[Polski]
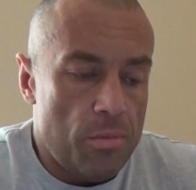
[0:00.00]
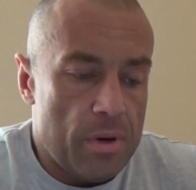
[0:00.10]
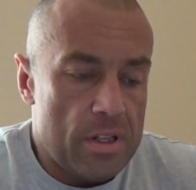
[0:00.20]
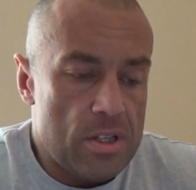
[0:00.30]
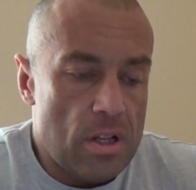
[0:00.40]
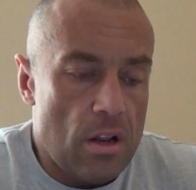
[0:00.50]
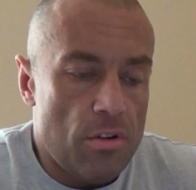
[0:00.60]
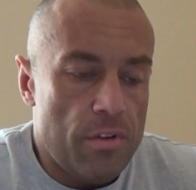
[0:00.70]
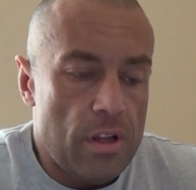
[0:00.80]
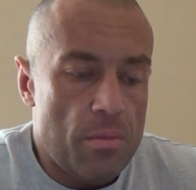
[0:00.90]
pracy
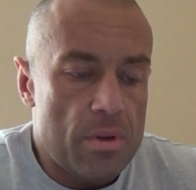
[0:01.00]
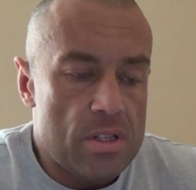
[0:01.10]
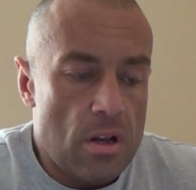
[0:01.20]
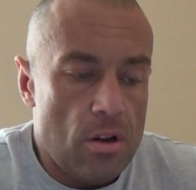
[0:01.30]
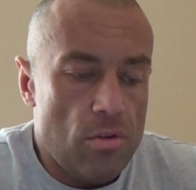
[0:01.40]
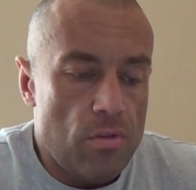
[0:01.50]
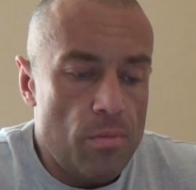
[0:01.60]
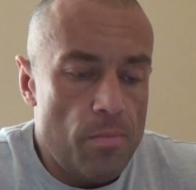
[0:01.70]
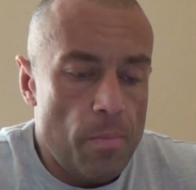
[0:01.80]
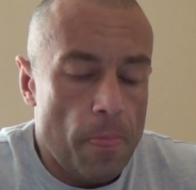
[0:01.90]
tlenowej na
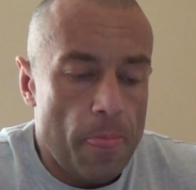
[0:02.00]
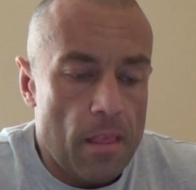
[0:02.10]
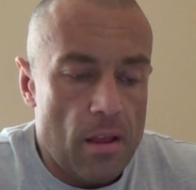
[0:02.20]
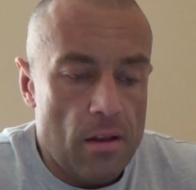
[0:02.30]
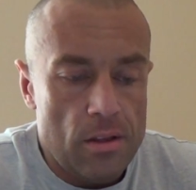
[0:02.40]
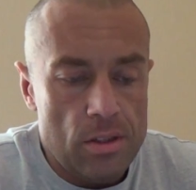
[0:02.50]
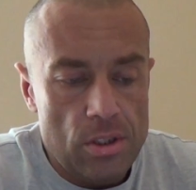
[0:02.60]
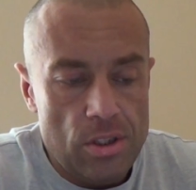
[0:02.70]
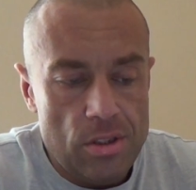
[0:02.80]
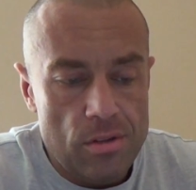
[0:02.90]
beztlenową
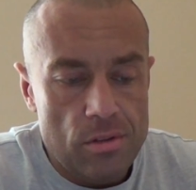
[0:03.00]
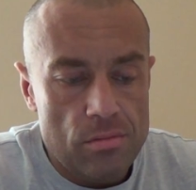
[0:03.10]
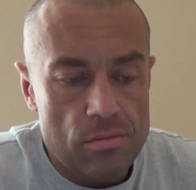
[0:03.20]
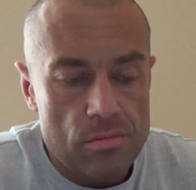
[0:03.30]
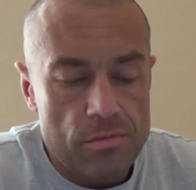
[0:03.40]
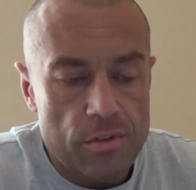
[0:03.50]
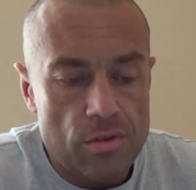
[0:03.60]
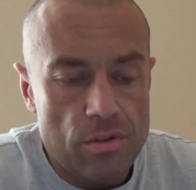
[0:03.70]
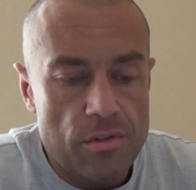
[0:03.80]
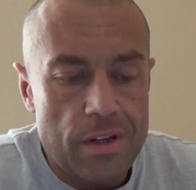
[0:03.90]
i mm,
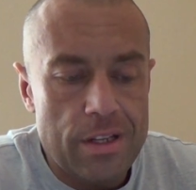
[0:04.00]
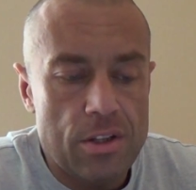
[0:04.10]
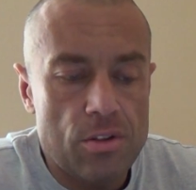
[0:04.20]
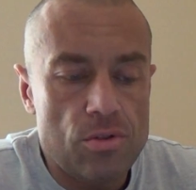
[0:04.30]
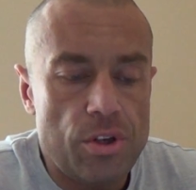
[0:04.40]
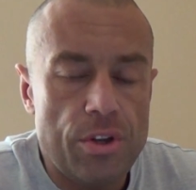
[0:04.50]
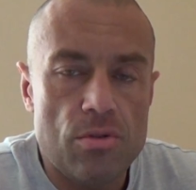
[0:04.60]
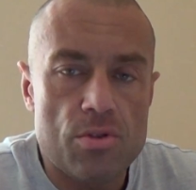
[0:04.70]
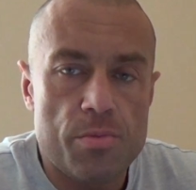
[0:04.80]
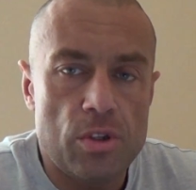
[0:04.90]
wykonywanie tego
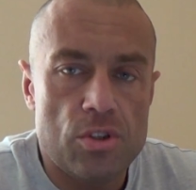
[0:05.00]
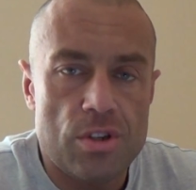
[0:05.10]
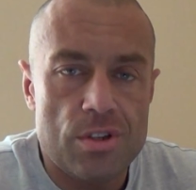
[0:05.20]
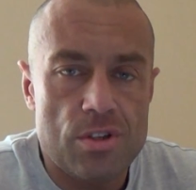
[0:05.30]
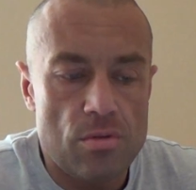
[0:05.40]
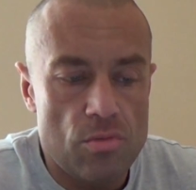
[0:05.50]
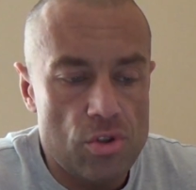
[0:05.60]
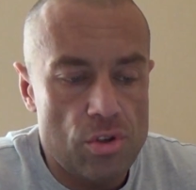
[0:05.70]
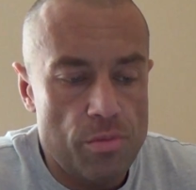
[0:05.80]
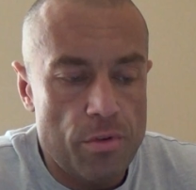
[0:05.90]
treningu zbyt często
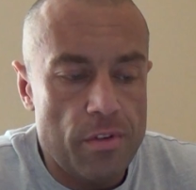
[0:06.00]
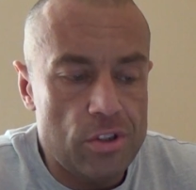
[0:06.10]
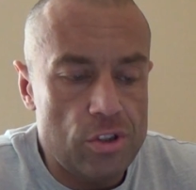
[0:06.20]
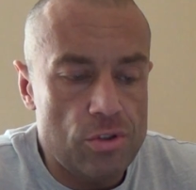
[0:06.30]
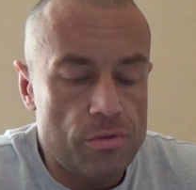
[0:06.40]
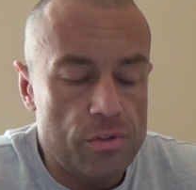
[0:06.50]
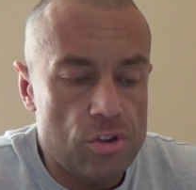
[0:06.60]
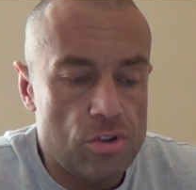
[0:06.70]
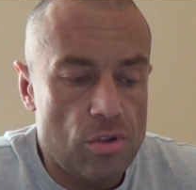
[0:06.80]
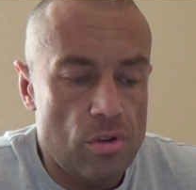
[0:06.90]
może doprowadzić
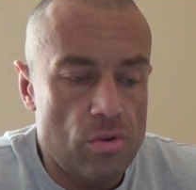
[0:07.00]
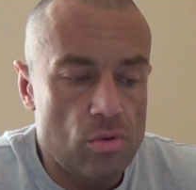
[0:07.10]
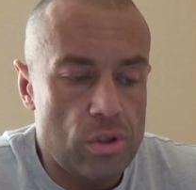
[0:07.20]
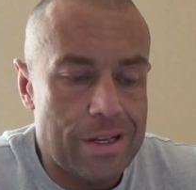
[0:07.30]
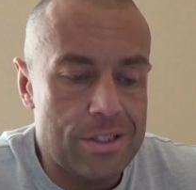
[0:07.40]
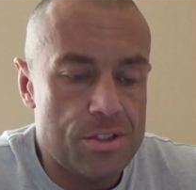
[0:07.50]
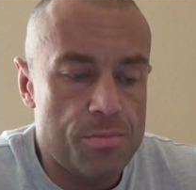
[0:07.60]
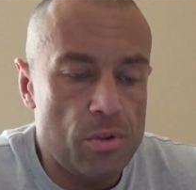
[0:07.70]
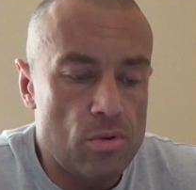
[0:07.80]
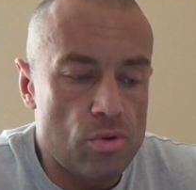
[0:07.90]
również do utraty
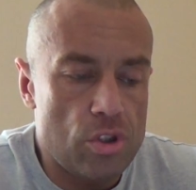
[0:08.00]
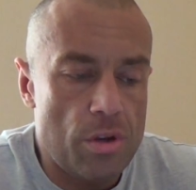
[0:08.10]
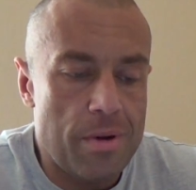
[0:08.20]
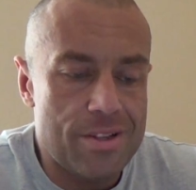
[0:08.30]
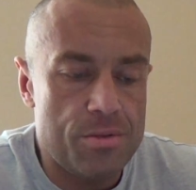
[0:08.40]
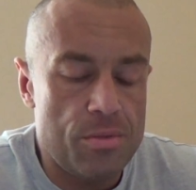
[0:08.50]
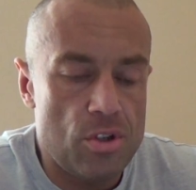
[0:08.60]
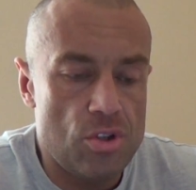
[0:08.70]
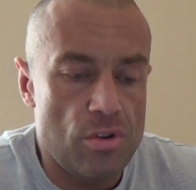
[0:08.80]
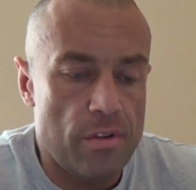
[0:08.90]
zbyt dużej masy
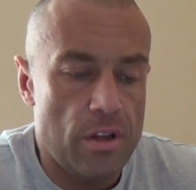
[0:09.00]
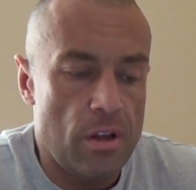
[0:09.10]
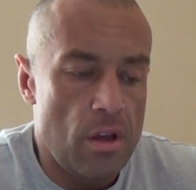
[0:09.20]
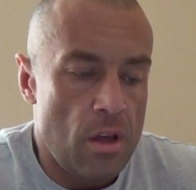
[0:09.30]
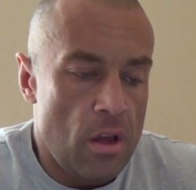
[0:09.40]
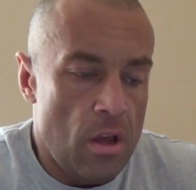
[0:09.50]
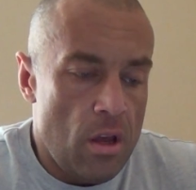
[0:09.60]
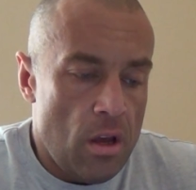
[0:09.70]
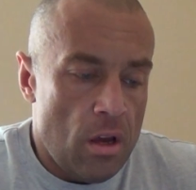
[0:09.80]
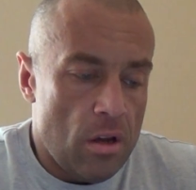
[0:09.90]
mięśniowej.
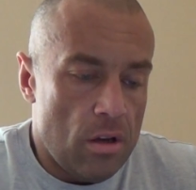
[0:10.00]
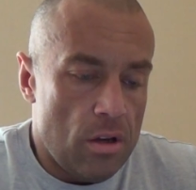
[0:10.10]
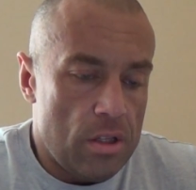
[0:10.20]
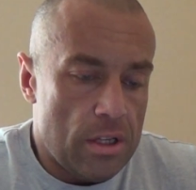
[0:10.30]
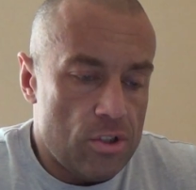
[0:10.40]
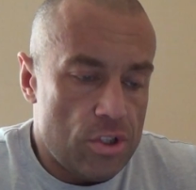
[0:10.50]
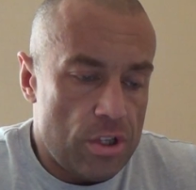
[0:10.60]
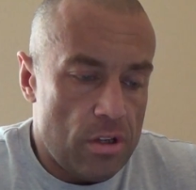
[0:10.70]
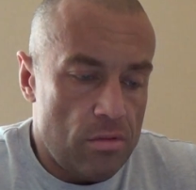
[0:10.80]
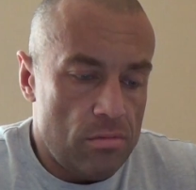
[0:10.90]

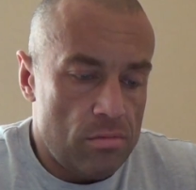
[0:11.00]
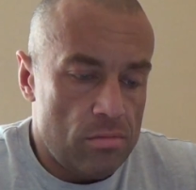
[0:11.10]
Także